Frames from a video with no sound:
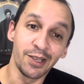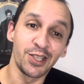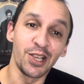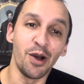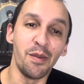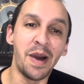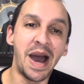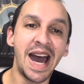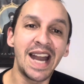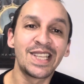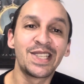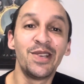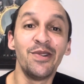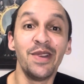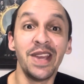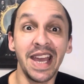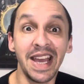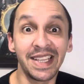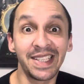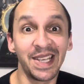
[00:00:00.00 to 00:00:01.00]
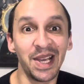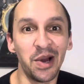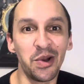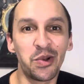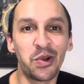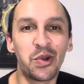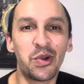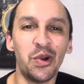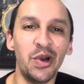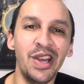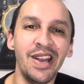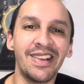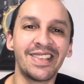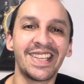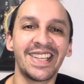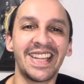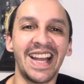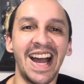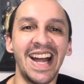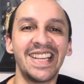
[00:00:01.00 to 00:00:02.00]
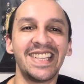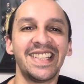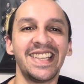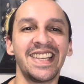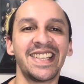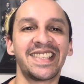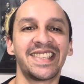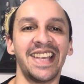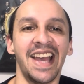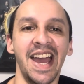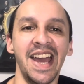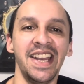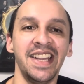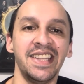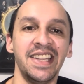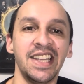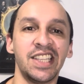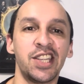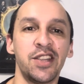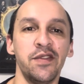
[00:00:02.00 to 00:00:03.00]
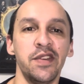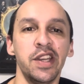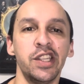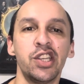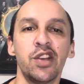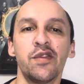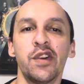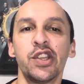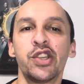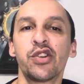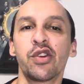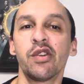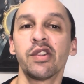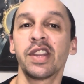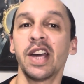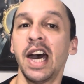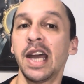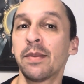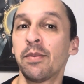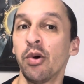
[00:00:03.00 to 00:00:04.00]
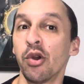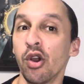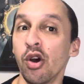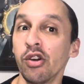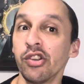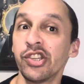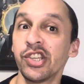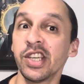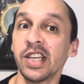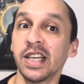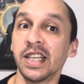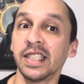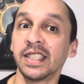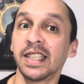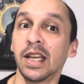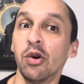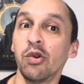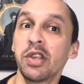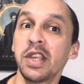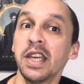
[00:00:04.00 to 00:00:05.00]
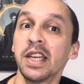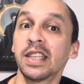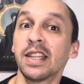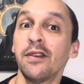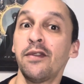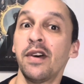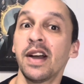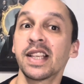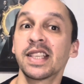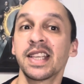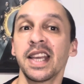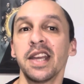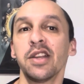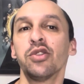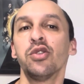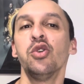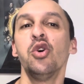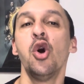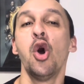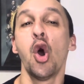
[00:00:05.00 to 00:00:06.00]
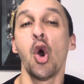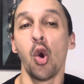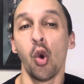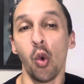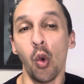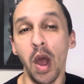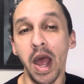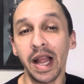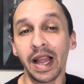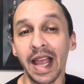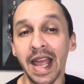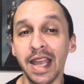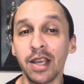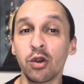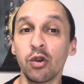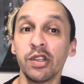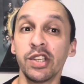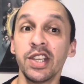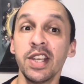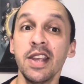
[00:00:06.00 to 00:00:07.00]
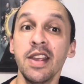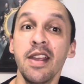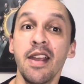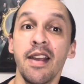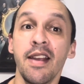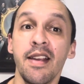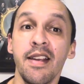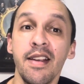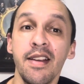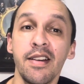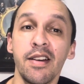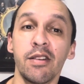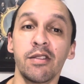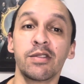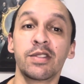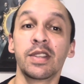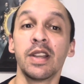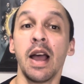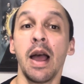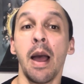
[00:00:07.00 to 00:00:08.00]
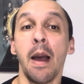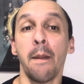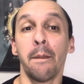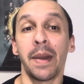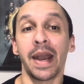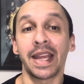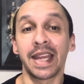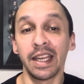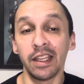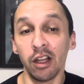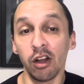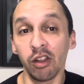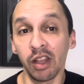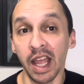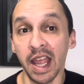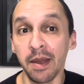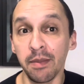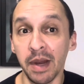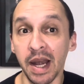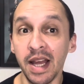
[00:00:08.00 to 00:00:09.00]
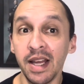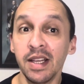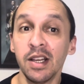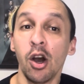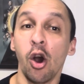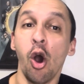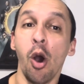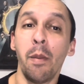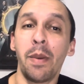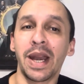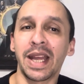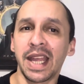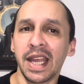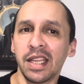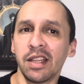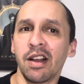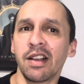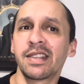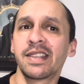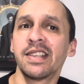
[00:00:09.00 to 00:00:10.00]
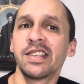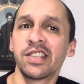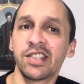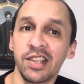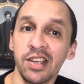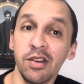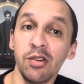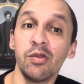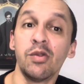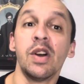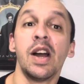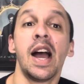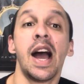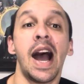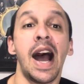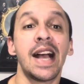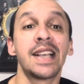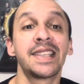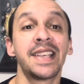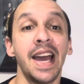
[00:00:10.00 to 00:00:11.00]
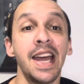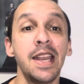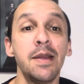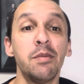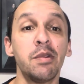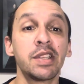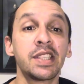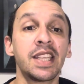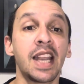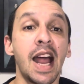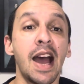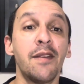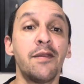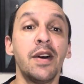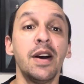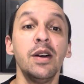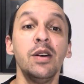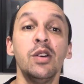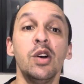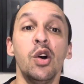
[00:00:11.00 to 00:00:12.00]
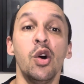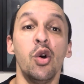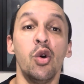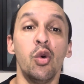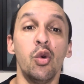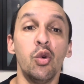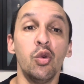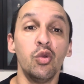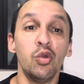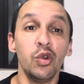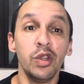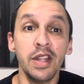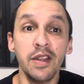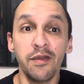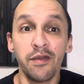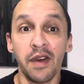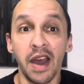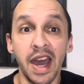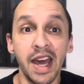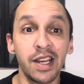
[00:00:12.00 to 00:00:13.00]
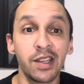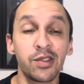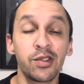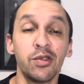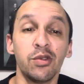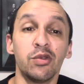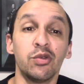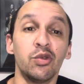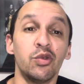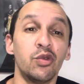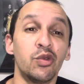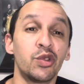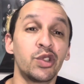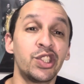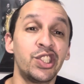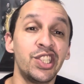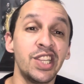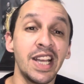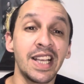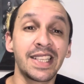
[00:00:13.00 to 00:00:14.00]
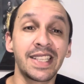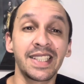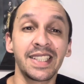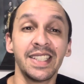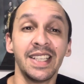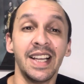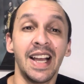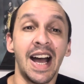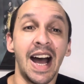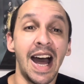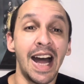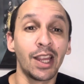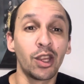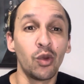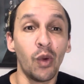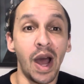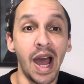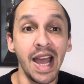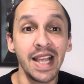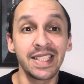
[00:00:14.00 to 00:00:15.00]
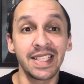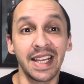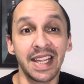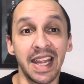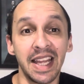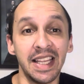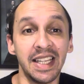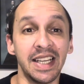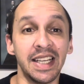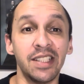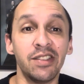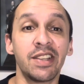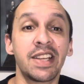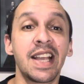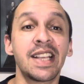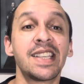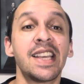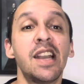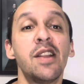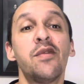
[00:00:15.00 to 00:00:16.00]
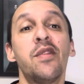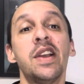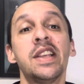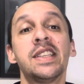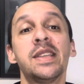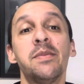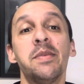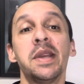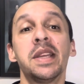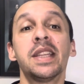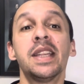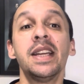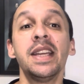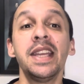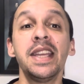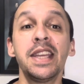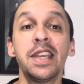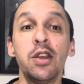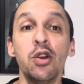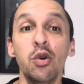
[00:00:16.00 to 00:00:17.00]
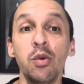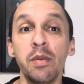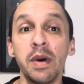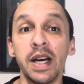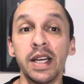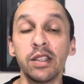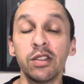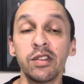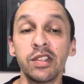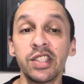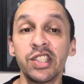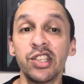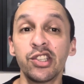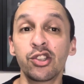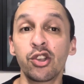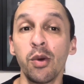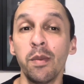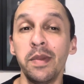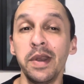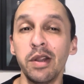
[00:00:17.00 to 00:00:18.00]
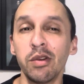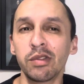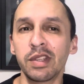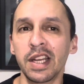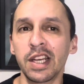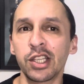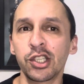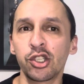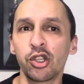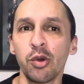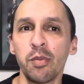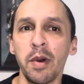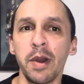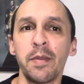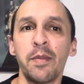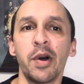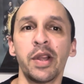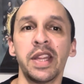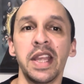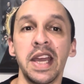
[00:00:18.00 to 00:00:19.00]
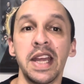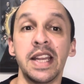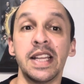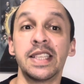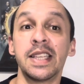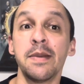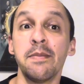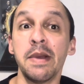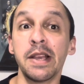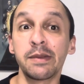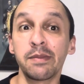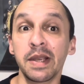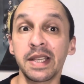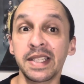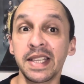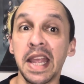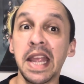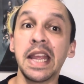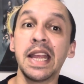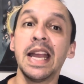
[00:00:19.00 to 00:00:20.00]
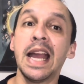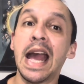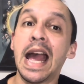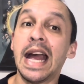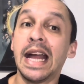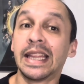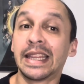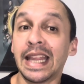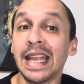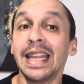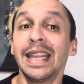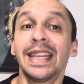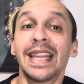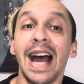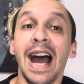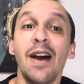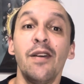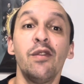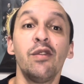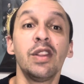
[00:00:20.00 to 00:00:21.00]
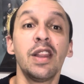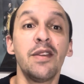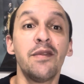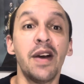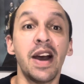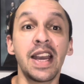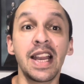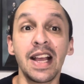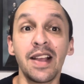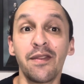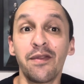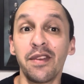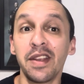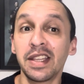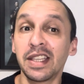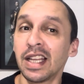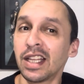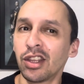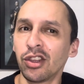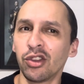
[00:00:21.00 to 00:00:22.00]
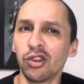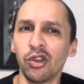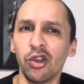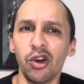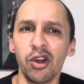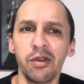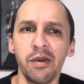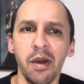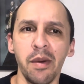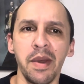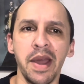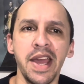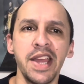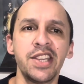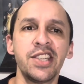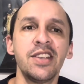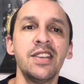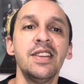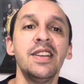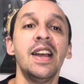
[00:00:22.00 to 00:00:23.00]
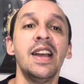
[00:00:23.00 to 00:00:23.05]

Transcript: sou Márcio e esse é o Curiosidades em Série. Neste vídeo eu vou te contar por onde anda, o que anda fazendo o elenco de Heroes. Para quem não lembra ou para quem não assistiu, a série mostrava um universo nos dias atuais daquele ano em que a série foi exibida, em que humanos descobriam ter superpoderes e mesmo assim tentavam levar a vida normalmente